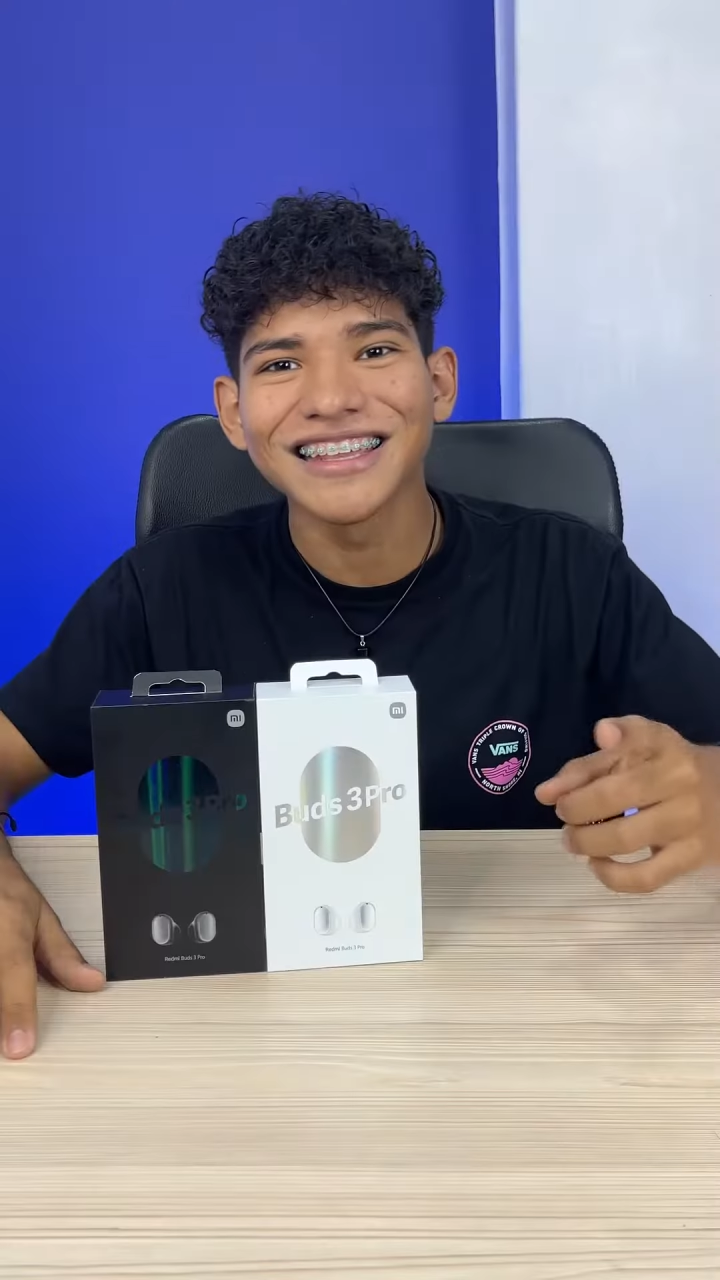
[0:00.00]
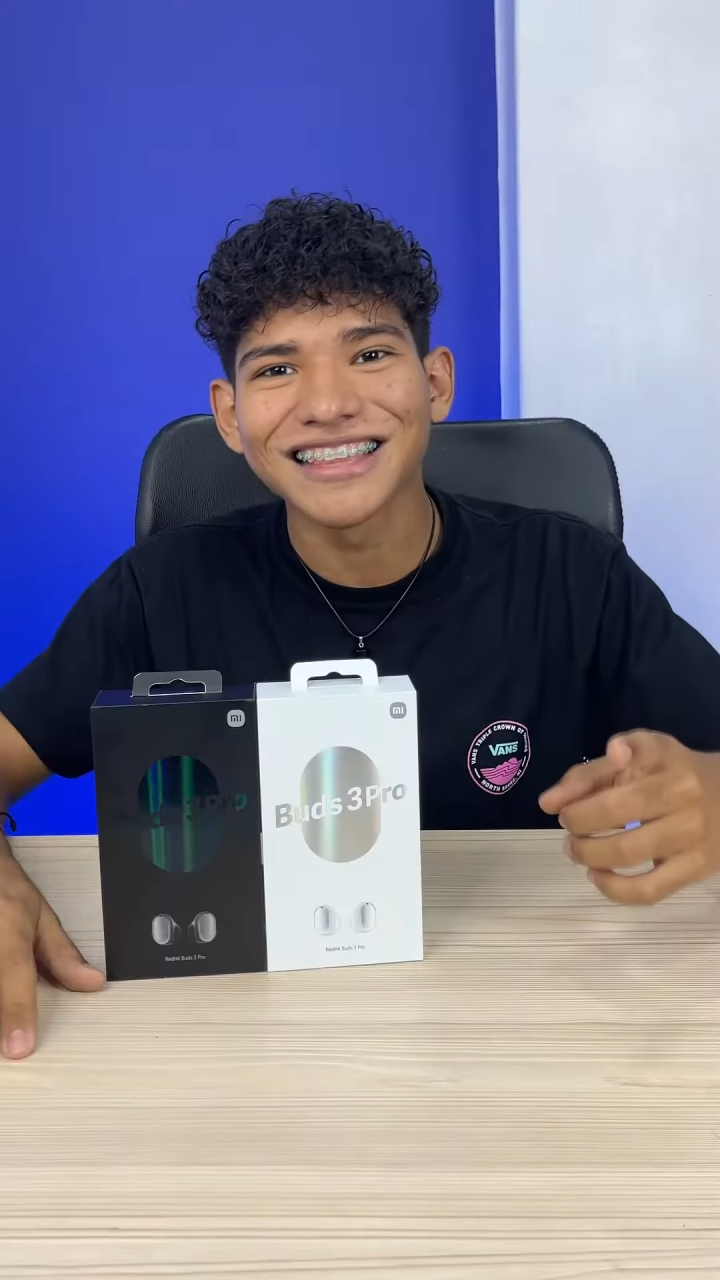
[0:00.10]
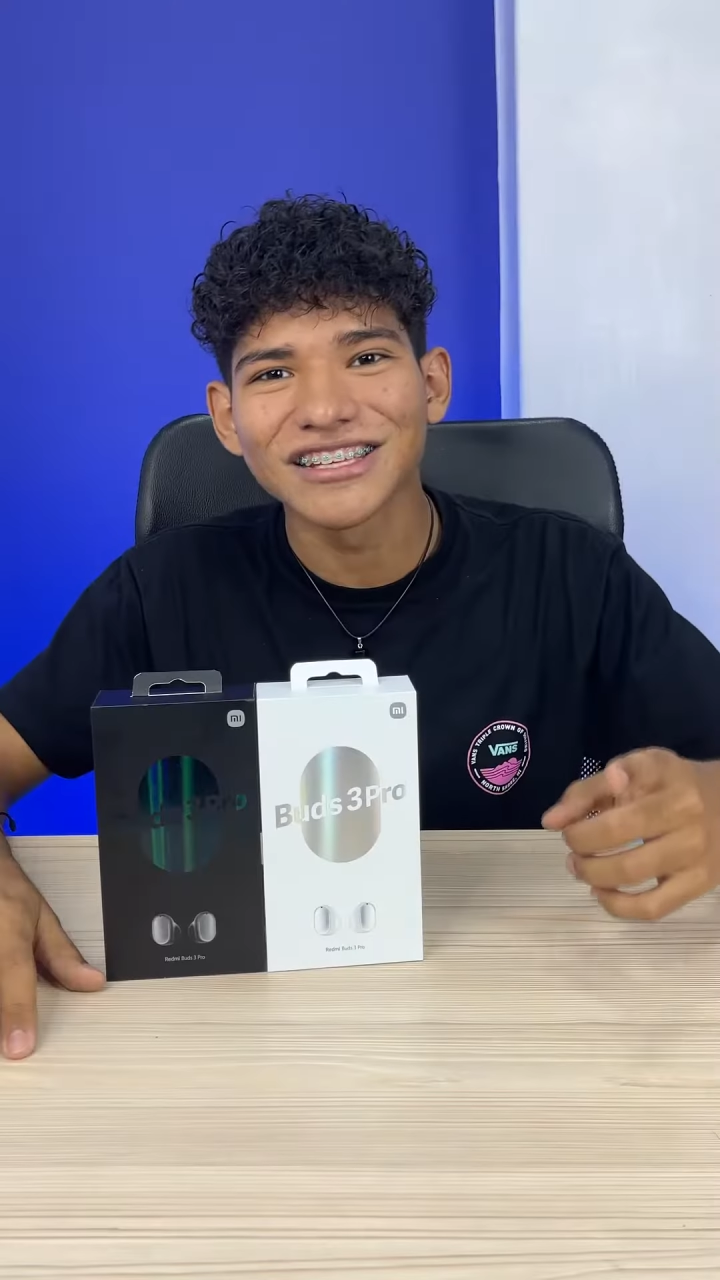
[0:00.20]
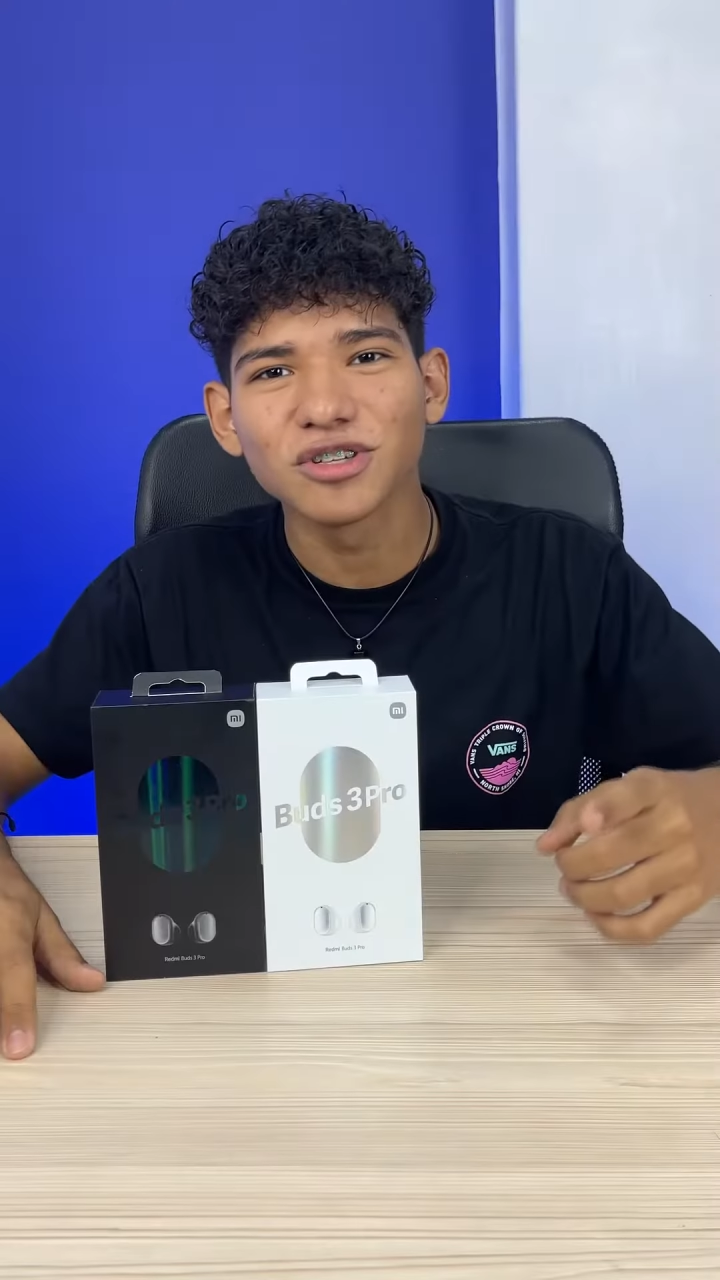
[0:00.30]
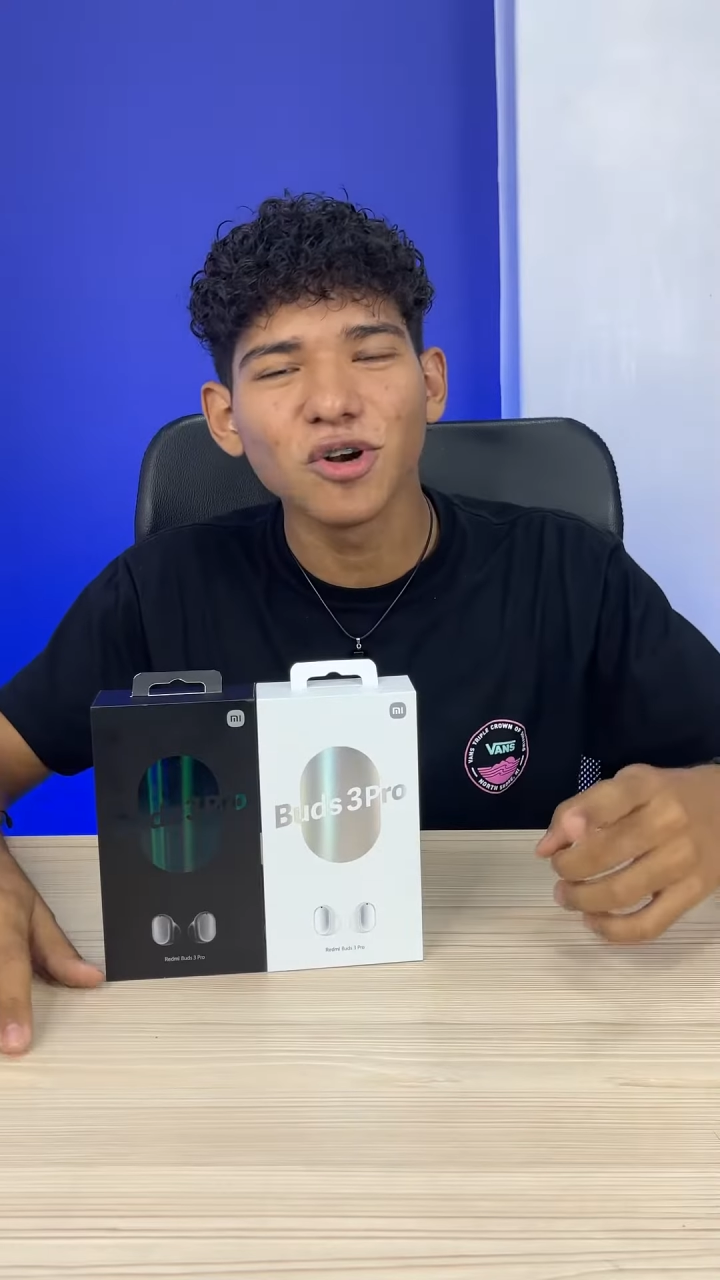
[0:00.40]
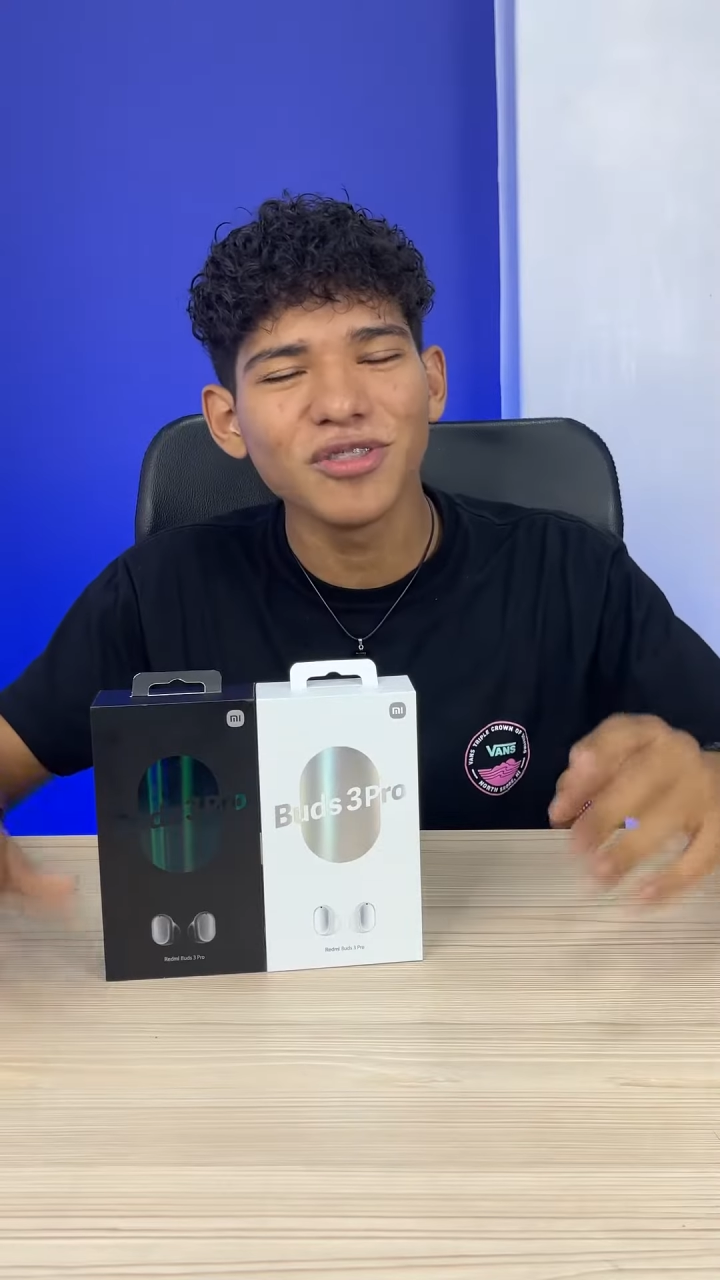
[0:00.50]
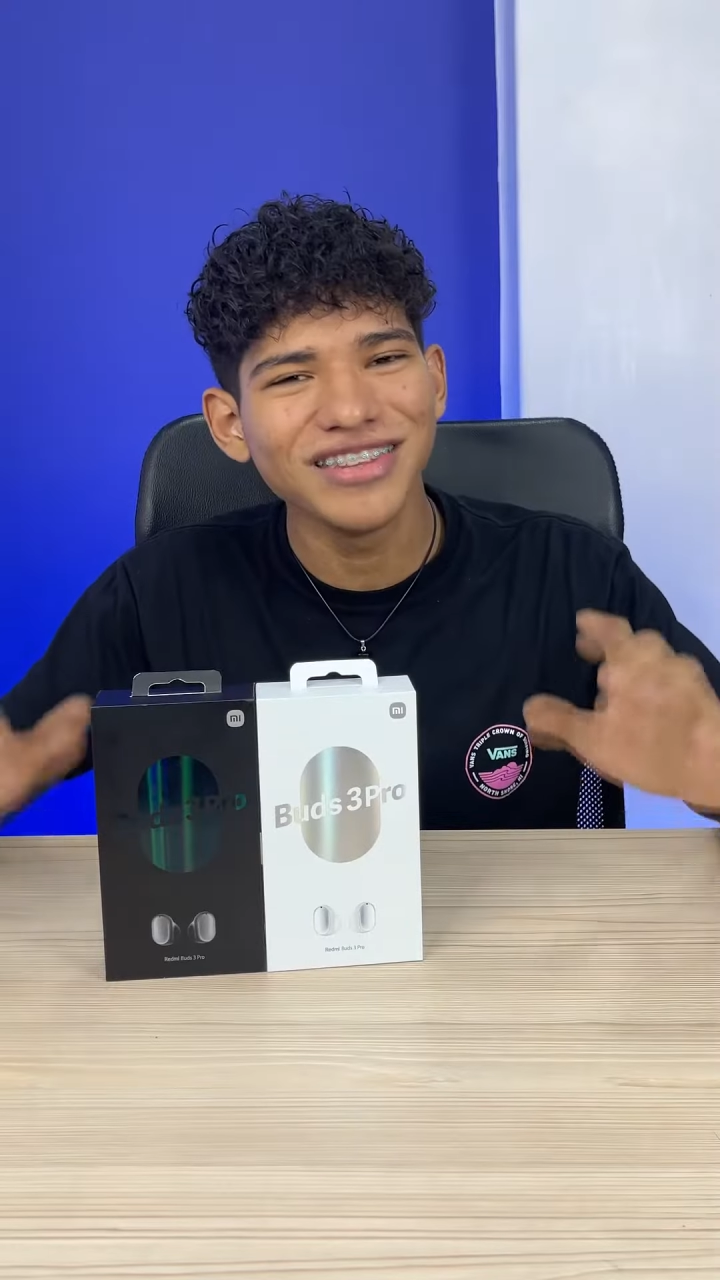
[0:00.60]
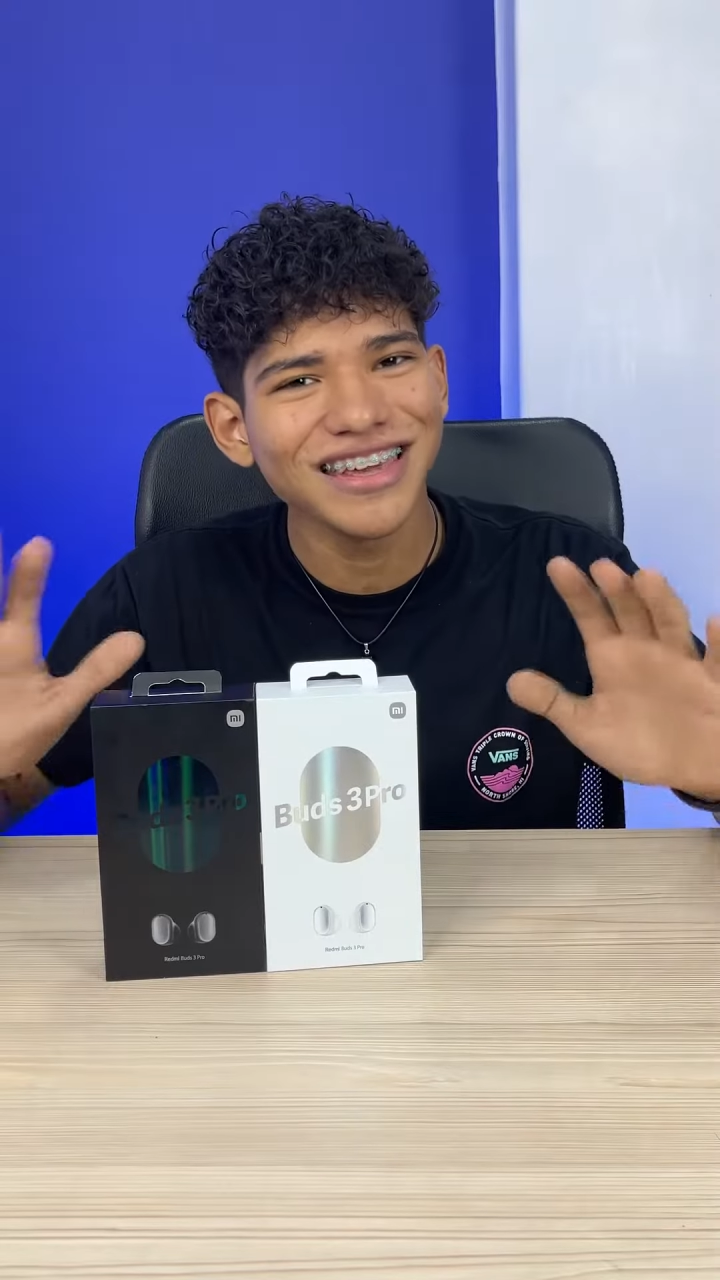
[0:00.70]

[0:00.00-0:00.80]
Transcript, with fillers: en tan solo